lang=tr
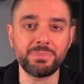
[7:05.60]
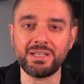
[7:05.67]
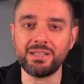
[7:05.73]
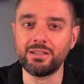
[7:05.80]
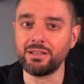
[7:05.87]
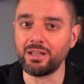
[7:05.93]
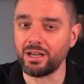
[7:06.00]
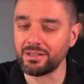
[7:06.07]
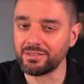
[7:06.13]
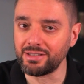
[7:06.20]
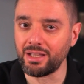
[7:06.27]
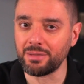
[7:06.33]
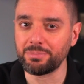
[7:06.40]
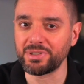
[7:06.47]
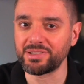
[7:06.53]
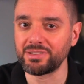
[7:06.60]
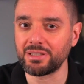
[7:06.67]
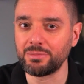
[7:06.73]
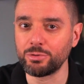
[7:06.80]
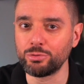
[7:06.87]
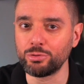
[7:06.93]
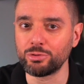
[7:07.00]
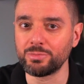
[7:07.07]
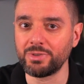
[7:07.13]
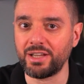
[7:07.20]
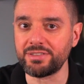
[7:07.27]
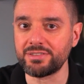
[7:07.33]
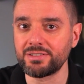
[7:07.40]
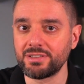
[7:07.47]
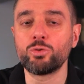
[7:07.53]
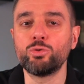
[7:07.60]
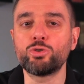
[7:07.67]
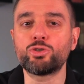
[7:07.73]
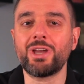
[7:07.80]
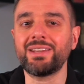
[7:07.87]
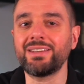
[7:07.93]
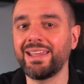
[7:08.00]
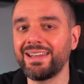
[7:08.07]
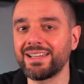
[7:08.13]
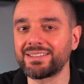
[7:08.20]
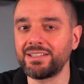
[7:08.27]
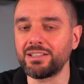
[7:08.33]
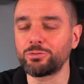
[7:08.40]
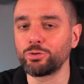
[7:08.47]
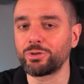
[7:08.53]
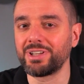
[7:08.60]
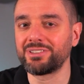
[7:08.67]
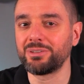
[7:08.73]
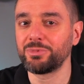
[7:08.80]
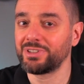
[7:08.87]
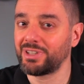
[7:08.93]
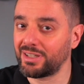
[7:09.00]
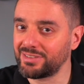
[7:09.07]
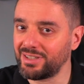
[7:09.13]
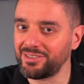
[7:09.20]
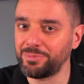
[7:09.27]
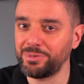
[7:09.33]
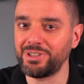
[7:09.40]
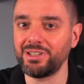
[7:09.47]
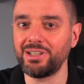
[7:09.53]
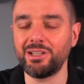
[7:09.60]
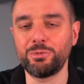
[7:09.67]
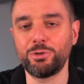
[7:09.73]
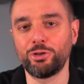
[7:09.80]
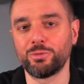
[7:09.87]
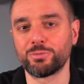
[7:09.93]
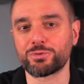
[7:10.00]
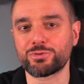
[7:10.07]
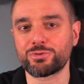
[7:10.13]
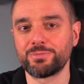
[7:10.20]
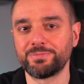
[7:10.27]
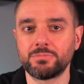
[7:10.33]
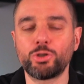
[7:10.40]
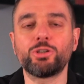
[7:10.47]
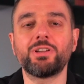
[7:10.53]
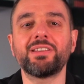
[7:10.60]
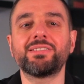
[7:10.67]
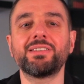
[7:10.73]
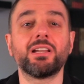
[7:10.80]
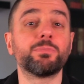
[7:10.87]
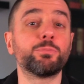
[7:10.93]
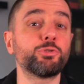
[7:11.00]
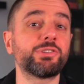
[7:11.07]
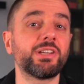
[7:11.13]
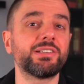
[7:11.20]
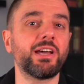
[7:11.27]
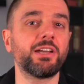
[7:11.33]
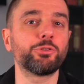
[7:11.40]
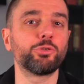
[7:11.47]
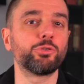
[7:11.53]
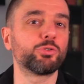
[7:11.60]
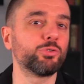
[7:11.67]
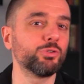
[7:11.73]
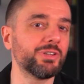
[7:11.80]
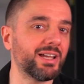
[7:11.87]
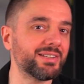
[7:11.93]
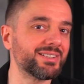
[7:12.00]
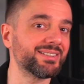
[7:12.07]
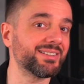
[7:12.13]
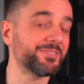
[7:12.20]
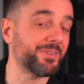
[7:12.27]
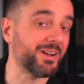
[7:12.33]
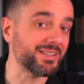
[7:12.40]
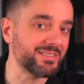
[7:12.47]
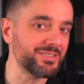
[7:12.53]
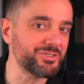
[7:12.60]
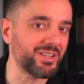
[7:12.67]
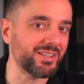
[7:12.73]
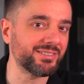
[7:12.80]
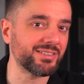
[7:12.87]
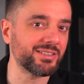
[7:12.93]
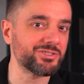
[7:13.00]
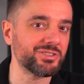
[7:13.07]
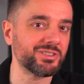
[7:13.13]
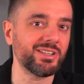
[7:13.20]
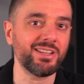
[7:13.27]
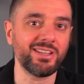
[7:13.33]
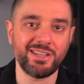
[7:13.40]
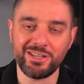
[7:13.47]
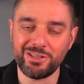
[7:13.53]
birinin arıza yapması gibi durumlar düşen elektrik tüketiminden tespit edilebiliyormuş. Dolayısıyla bu senaryoyu kullandığınız farklı cihazlar için de